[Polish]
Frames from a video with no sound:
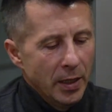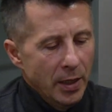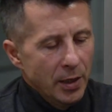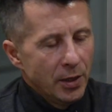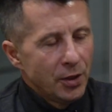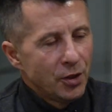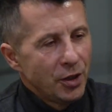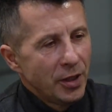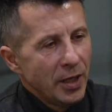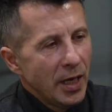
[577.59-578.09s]

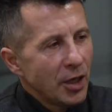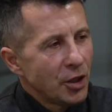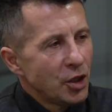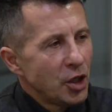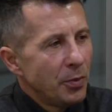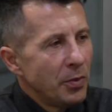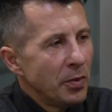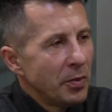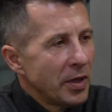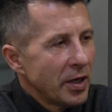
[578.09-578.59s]
że ja
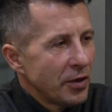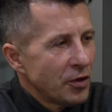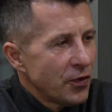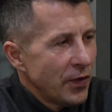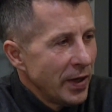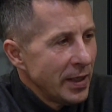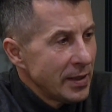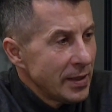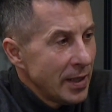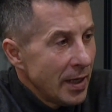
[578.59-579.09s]
chciałbym grać w
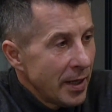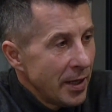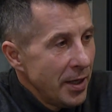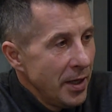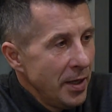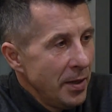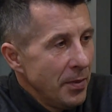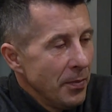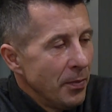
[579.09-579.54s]
Szwajcarii,